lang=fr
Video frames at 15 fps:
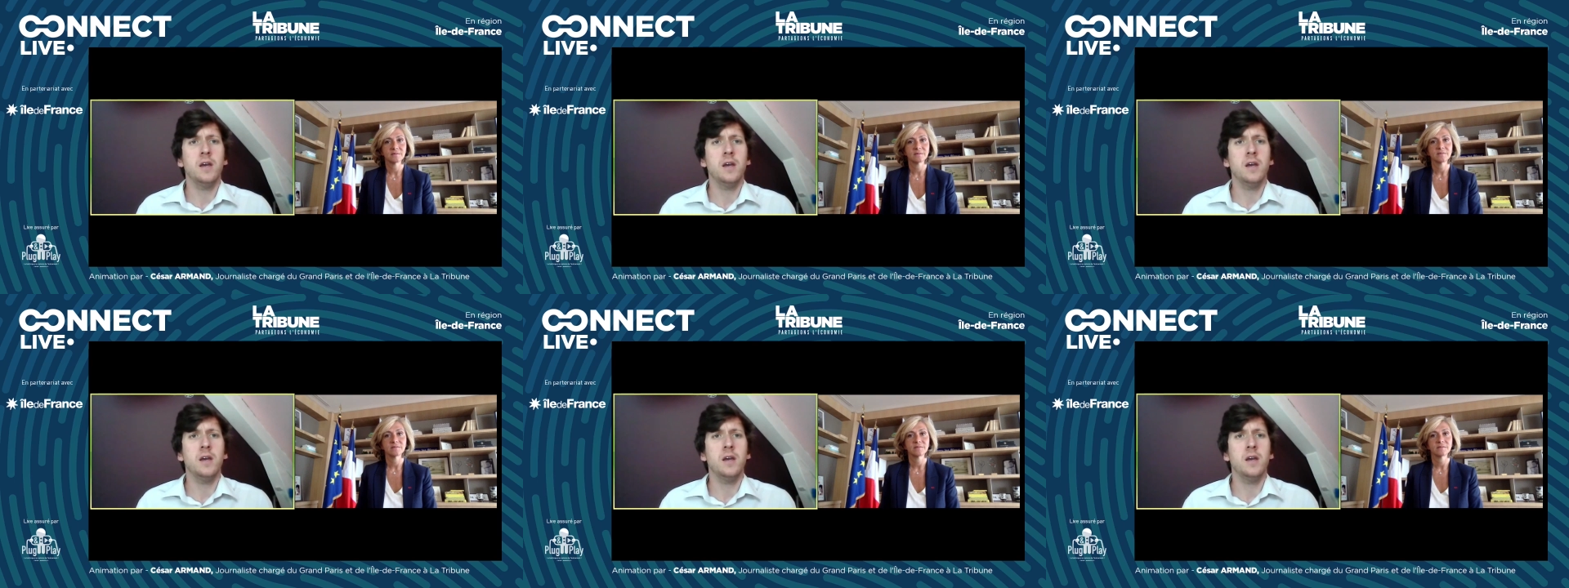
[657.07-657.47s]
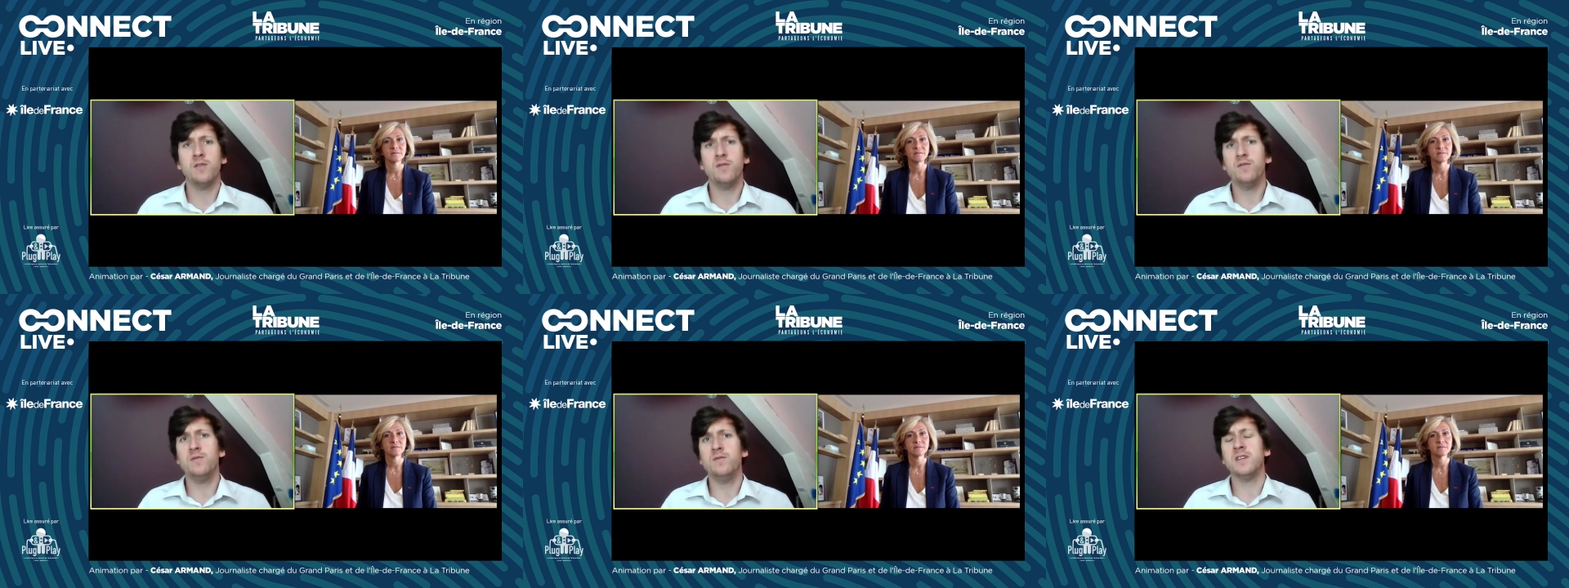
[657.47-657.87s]
est-ce que
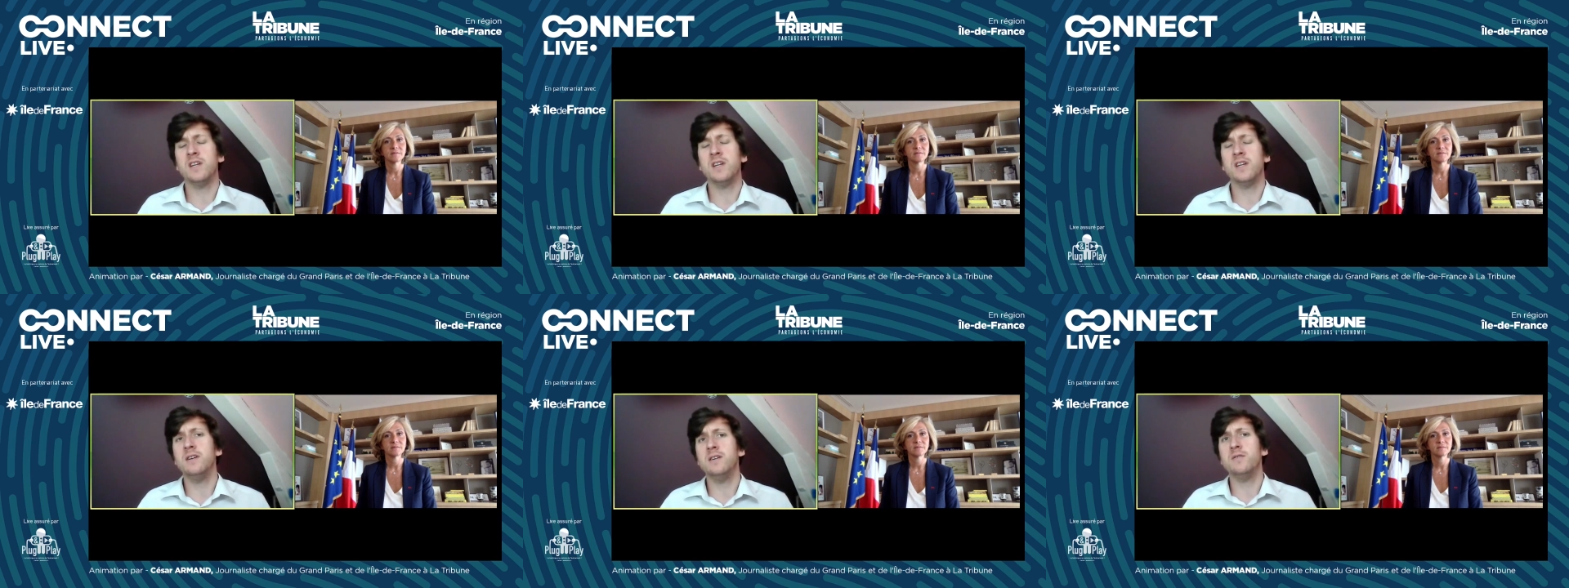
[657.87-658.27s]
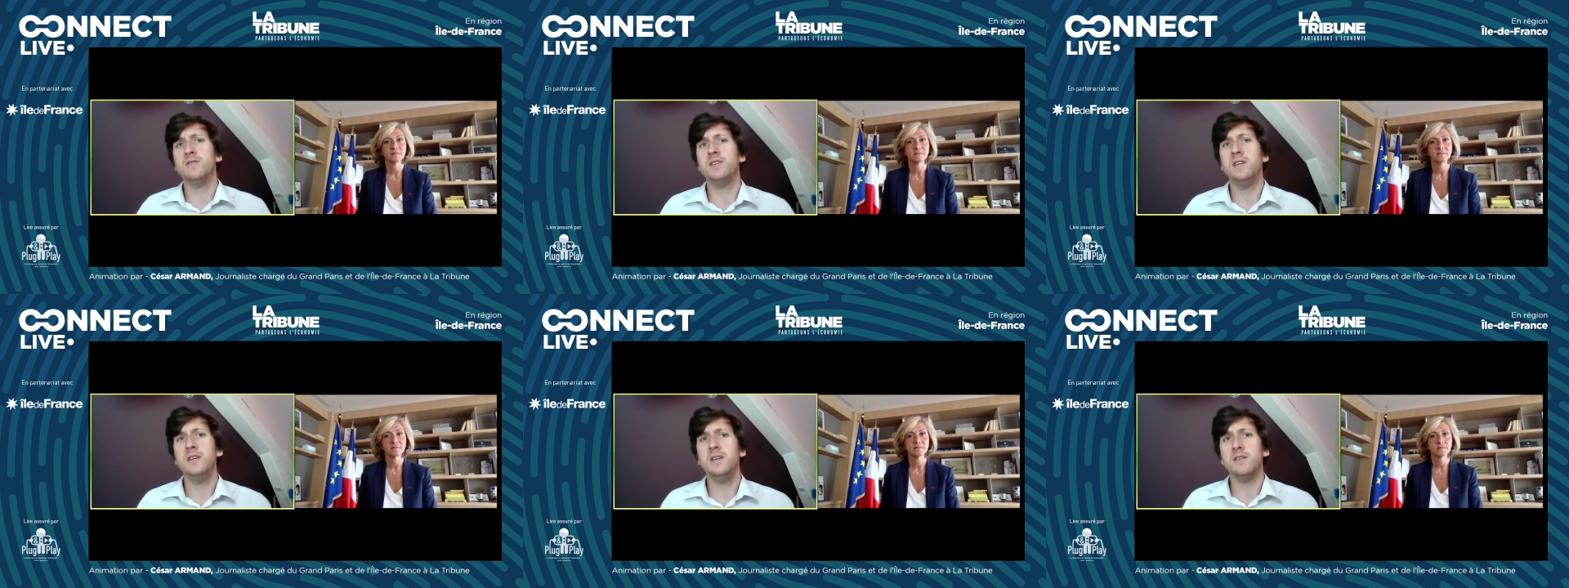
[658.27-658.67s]
vous allez
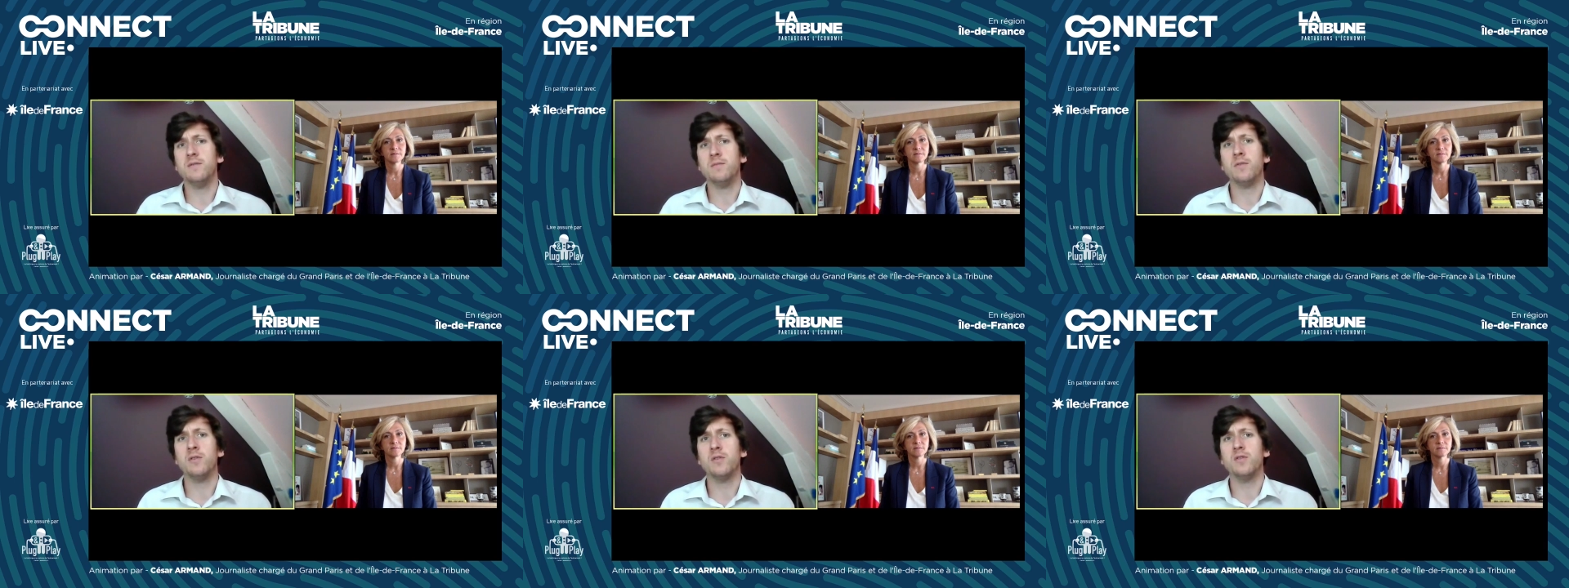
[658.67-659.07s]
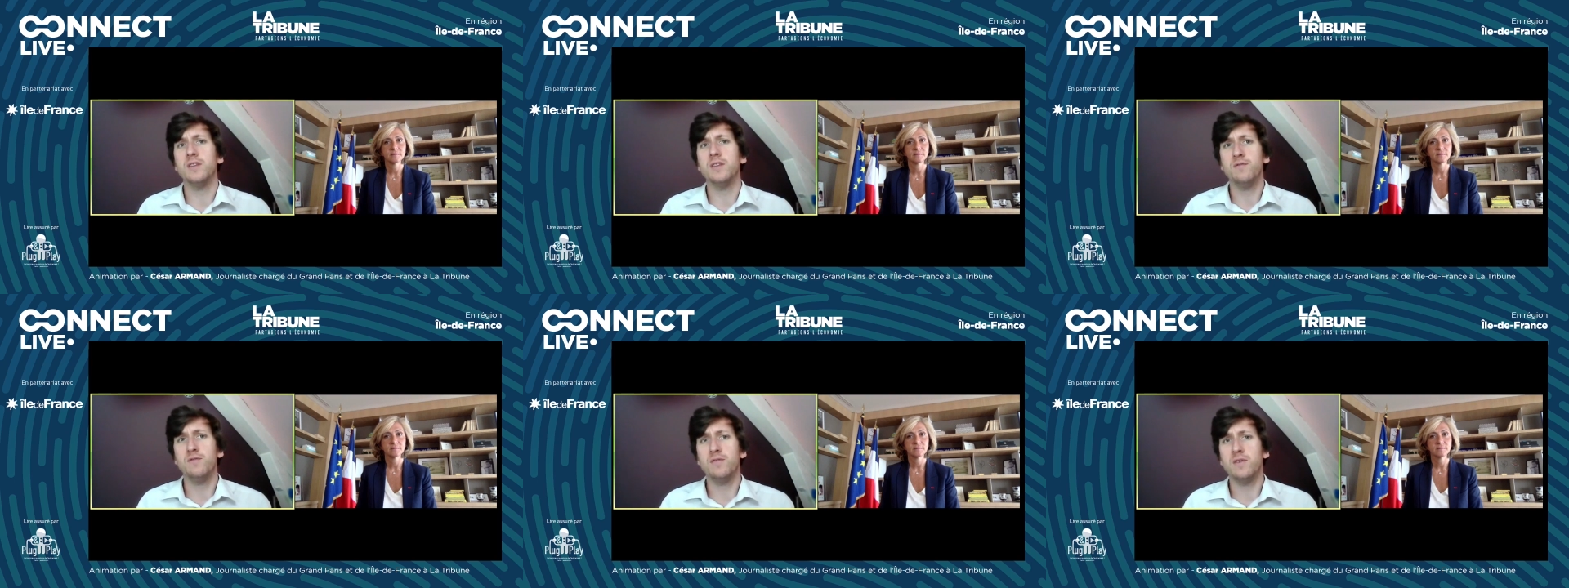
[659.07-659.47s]
aussi euh, prendre
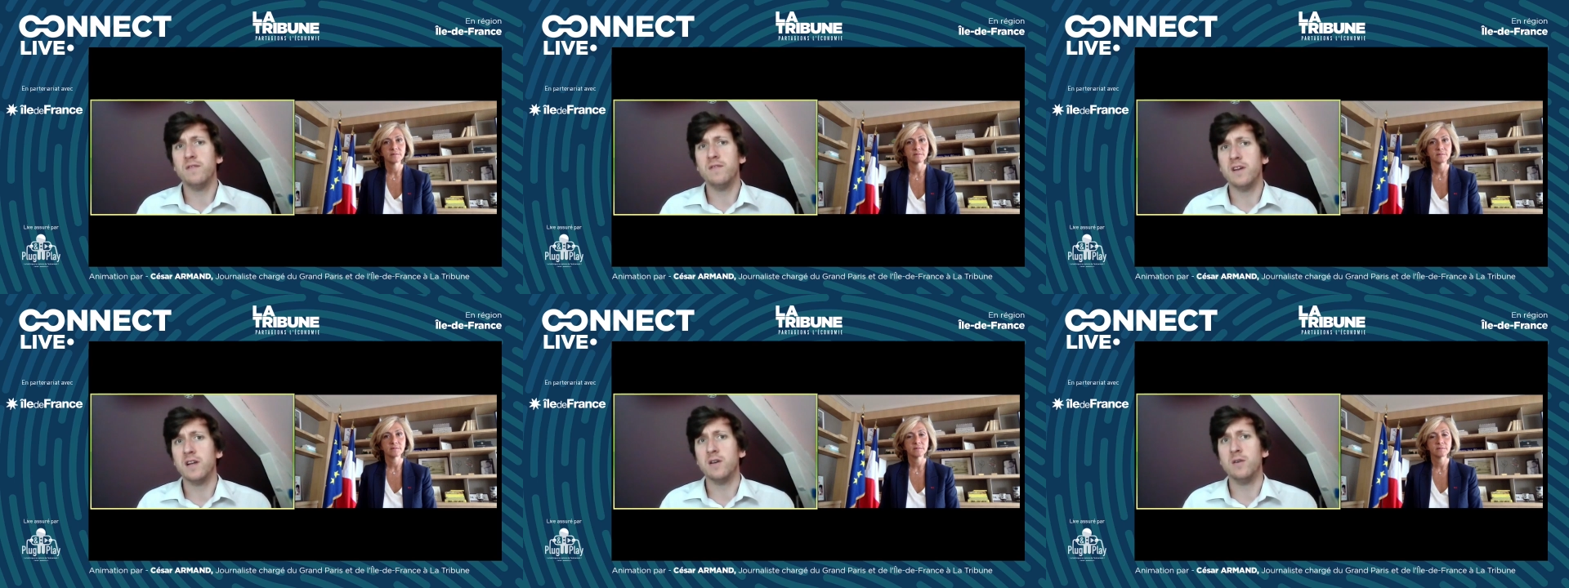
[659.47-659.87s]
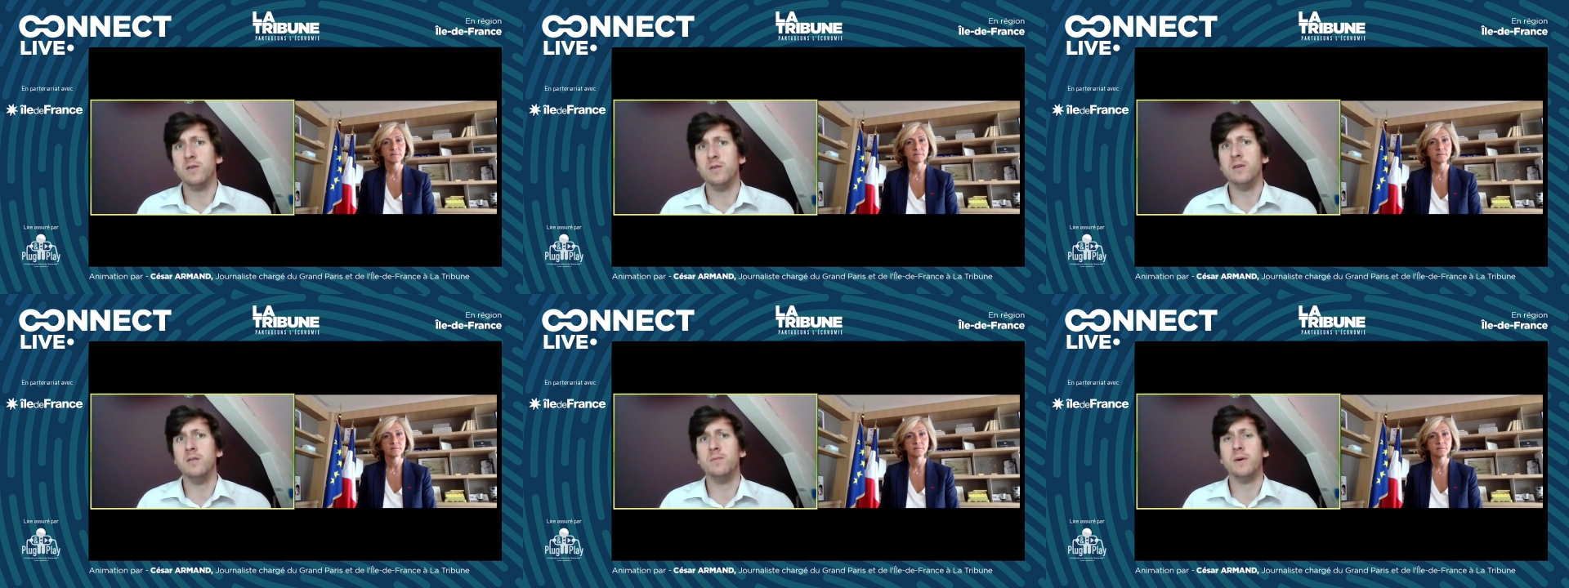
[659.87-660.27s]
rendez-vous avec le,